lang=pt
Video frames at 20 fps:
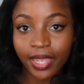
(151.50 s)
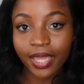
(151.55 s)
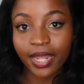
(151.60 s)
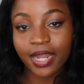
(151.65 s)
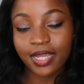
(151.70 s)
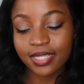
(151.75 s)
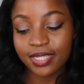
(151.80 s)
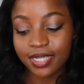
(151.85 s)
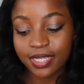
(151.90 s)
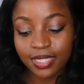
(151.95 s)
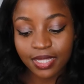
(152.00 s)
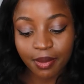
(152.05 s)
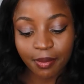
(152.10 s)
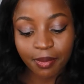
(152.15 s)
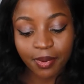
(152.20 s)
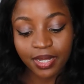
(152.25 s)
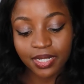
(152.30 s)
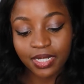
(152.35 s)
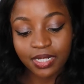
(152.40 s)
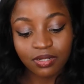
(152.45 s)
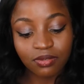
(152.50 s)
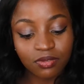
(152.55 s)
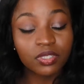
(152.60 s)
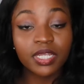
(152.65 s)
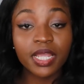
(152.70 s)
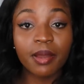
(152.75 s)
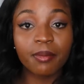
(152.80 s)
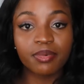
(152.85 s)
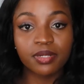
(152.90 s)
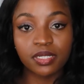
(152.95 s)
era assim tapada, não
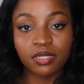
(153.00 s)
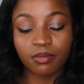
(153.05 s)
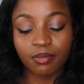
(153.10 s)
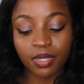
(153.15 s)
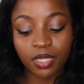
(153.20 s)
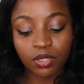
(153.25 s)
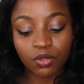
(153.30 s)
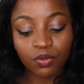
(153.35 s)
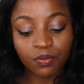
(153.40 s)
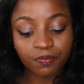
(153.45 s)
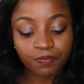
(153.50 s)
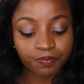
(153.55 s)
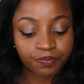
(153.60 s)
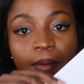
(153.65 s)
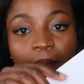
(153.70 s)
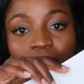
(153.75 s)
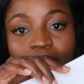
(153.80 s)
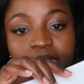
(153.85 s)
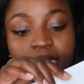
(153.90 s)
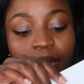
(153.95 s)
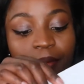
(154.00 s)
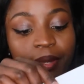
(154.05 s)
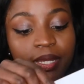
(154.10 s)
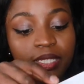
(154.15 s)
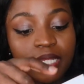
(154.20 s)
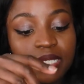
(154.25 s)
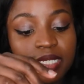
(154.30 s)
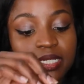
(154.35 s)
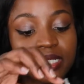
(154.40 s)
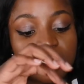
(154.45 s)
tinha percebido. É
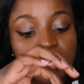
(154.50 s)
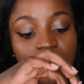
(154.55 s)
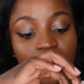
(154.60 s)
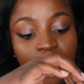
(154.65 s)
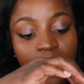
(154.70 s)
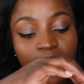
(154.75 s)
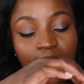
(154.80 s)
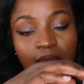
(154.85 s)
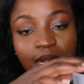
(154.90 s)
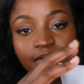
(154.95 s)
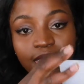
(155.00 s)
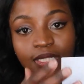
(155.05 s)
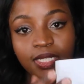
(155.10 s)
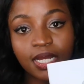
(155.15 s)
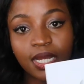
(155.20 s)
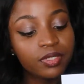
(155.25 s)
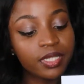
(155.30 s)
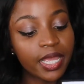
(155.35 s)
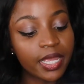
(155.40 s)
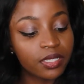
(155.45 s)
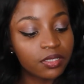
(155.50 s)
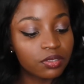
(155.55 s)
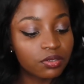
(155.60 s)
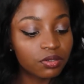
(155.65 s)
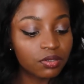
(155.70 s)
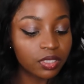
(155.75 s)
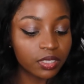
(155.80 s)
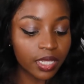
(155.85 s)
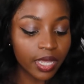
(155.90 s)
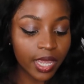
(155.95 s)
basicamente assim a carta.
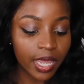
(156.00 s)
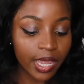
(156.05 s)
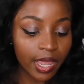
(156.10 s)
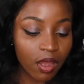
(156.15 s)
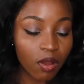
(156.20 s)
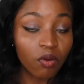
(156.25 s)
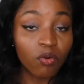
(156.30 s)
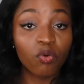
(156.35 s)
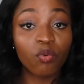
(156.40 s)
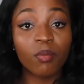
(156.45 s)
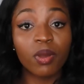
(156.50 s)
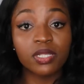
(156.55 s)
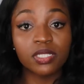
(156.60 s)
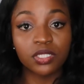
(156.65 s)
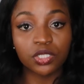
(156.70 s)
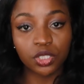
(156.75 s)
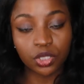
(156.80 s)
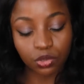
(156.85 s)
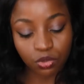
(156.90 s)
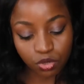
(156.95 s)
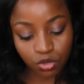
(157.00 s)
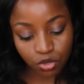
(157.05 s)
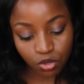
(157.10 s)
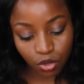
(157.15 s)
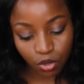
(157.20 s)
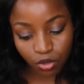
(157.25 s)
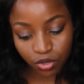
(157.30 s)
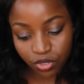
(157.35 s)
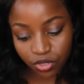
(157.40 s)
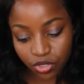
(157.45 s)
dentro tem algumas
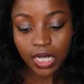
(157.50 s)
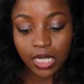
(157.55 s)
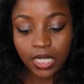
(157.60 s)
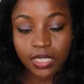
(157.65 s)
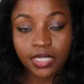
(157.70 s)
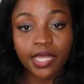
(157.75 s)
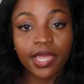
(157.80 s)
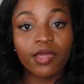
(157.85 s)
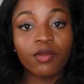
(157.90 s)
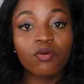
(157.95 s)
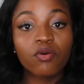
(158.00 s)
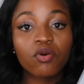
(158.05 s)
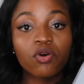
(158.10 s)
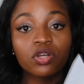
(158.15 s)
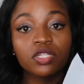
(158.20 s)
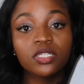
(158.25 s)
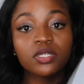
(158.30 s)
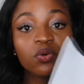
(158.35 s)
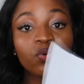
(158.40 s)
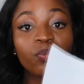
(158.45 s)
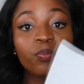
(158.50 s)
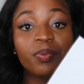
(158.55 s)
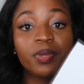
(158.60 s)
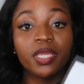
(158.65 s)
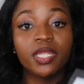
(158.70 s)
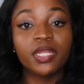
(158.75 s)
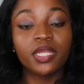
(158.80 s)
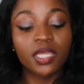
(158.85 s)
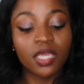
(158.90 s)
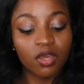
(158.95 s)
instruções e tem um código
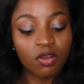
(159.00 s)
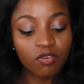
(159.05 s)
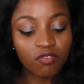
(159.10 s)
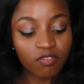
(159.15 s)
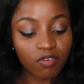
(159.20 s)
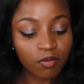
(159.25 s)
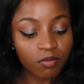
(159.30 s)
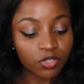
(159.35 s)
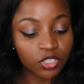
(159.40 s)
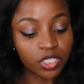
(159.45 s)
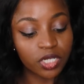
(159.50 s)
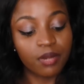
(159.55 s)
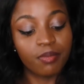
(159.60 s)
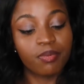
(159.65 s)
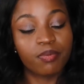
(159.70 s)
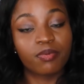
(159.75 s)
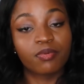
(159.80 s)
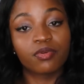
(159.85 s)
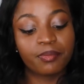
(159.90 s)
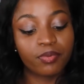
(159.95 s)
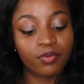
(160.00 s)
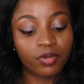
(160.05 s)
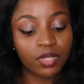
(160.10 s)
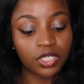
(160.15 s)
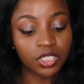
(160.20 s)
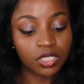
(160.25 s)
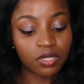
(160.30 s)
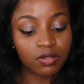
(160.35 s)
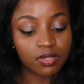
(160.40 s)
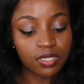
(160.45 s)
PIN que eu não vou mostrar por, por
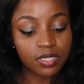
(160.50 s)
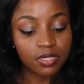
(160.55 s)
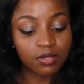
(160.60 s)
questão de